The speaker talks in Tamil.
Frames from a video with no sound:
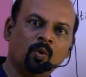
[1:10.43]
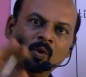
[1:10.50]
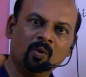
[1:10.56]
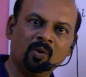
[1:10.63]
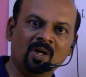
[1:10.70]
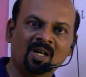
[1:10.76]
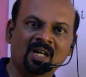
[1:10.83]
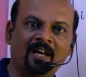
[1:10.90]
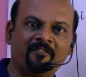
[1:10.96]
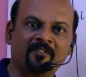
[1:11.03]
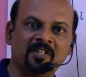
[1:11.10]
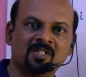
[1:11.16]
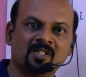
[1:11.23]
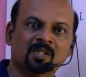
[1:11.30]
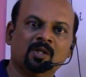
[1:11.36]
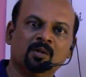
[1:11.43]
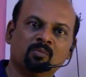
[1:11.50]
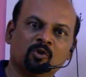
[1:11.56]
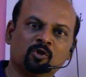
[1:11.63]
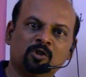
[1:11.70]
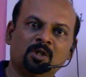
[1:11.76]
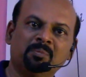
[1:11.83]
ஓவரால் ஆவரேஜ்
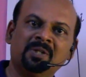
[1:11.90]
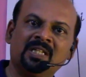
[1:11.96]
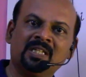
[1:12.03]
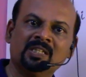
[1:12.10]
மொத்தமாக